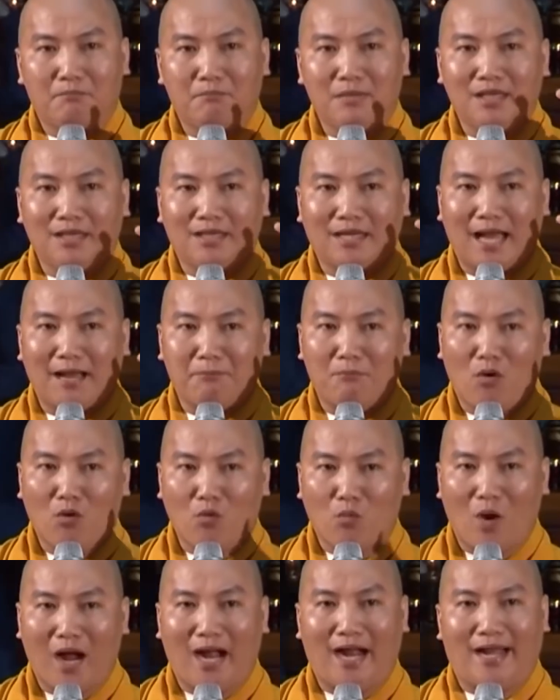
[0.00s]
biết các
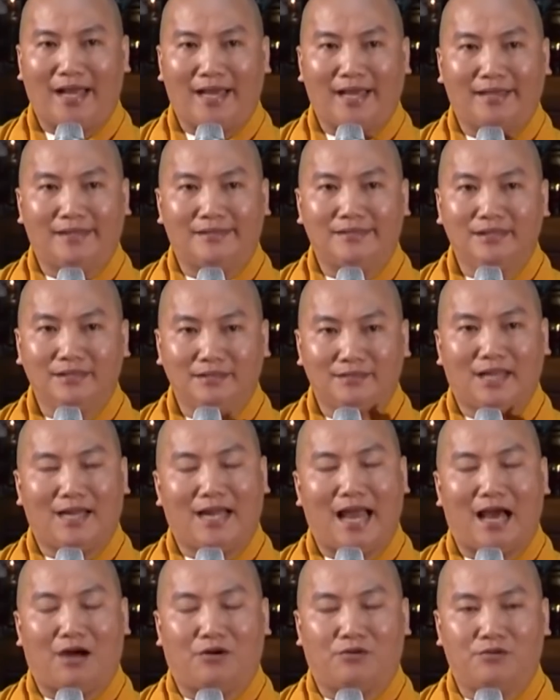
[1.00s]
mối quan hệ như thế
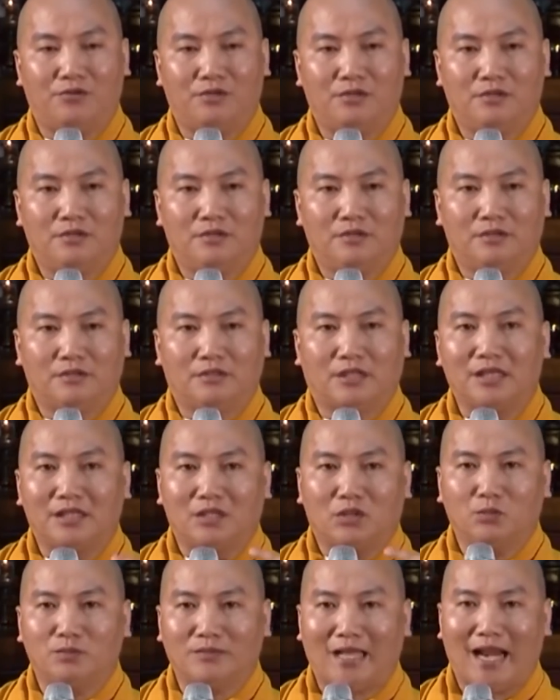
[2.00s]
nào,
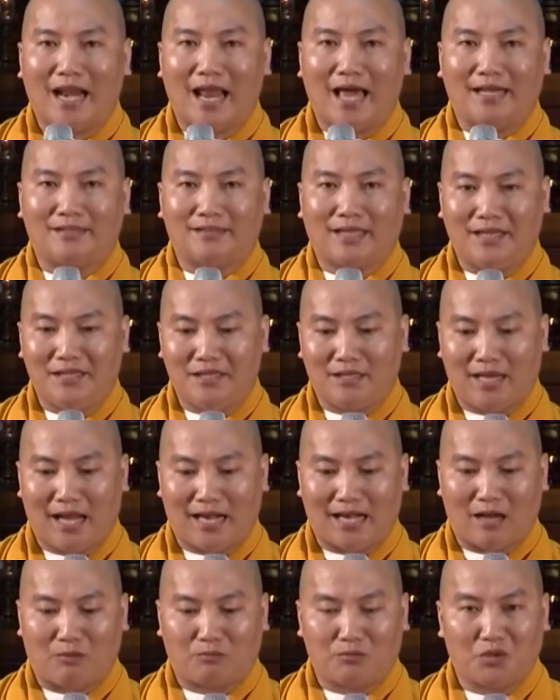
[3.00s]
thì chúng ta lại thấy những
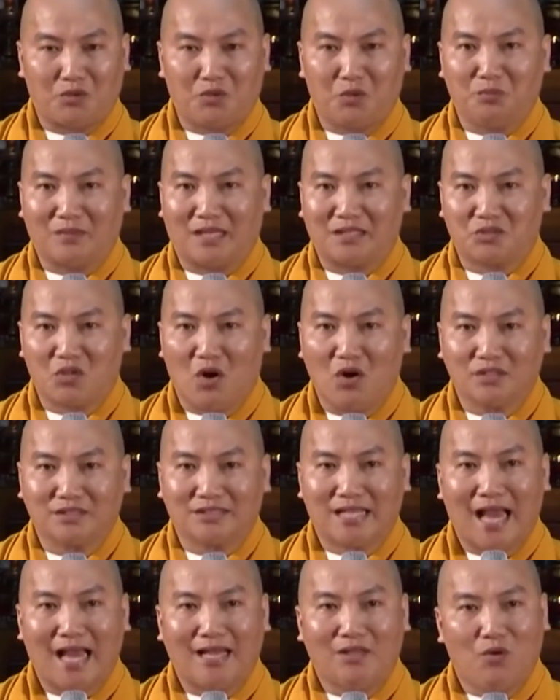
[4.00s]
hành động đó chúng ta xót
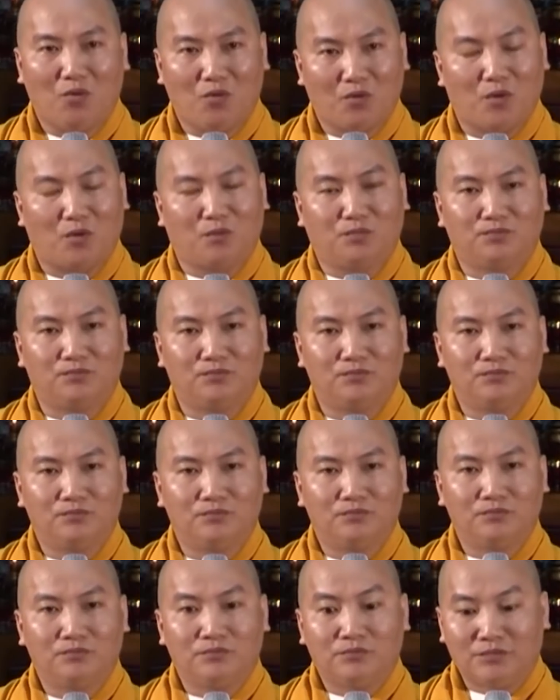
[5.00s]
xa vô cùng.
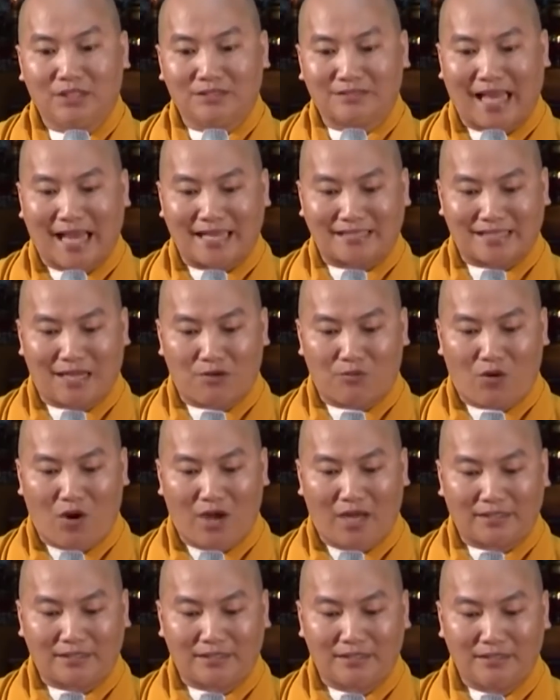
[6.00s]
Nhưng tại sao
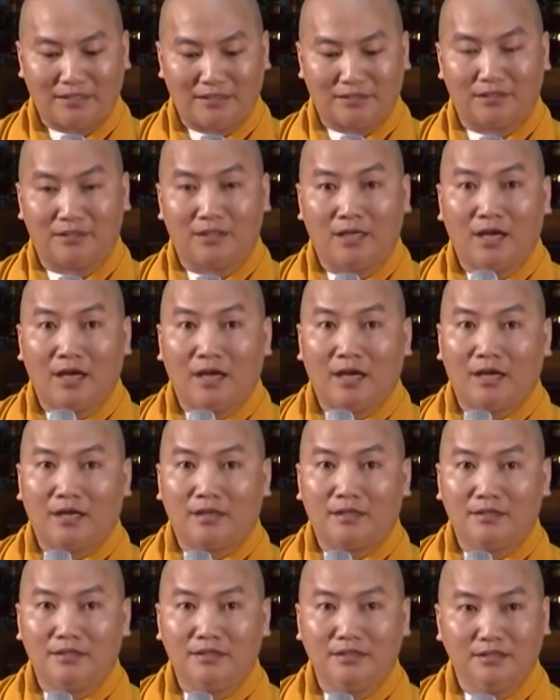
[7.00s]
có những người
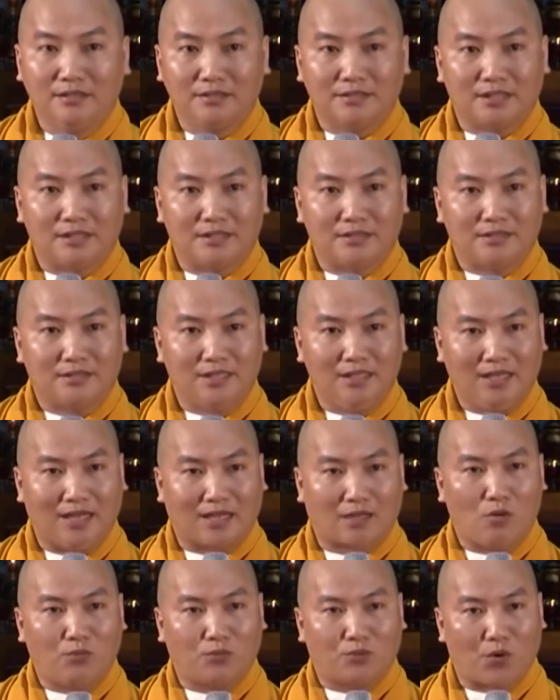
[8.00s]
đương sự chính
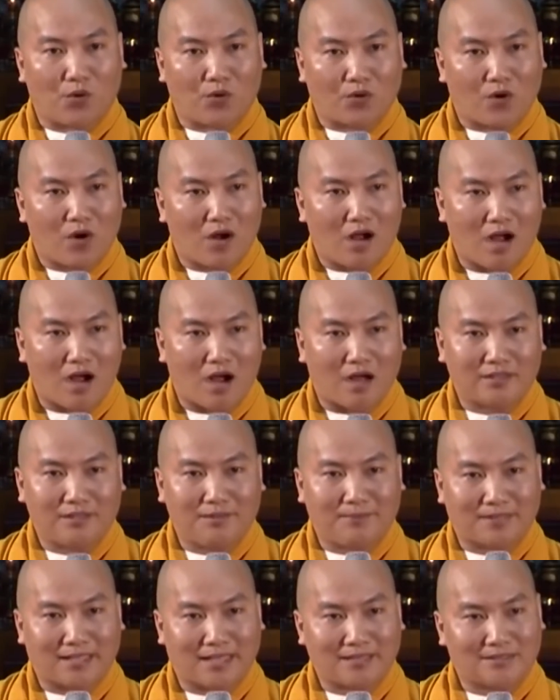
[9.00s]
là khúc ruột của họ,
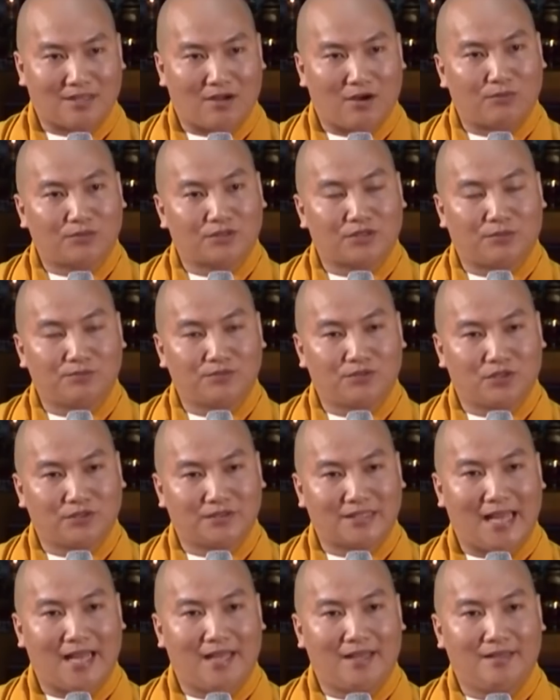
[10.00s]
nhưng mà tại sao họ không xót
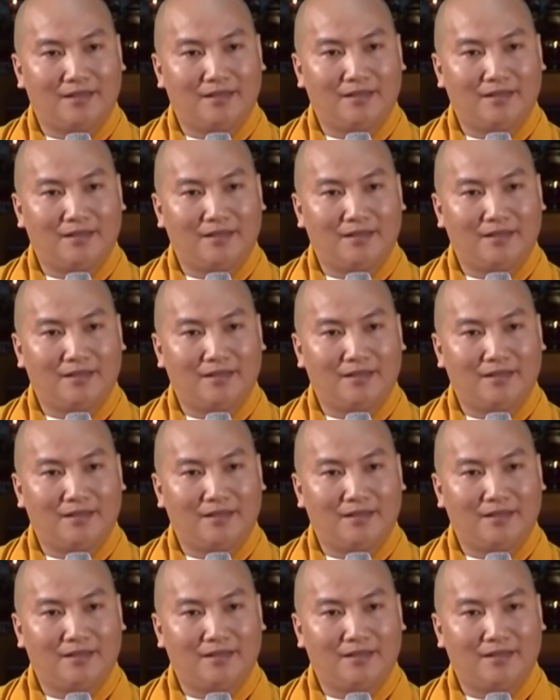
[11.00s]
xa?